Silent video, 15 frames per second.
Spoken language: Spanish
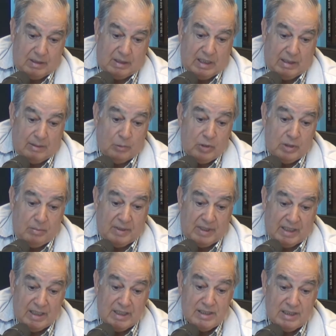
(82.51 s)
tenemos
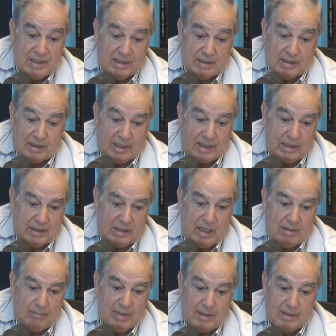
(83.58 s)
diferencia hay
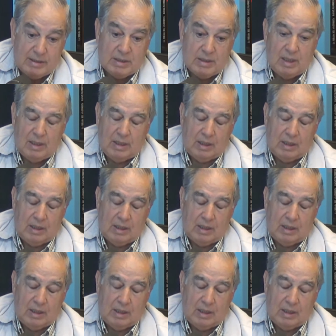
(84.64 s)
temas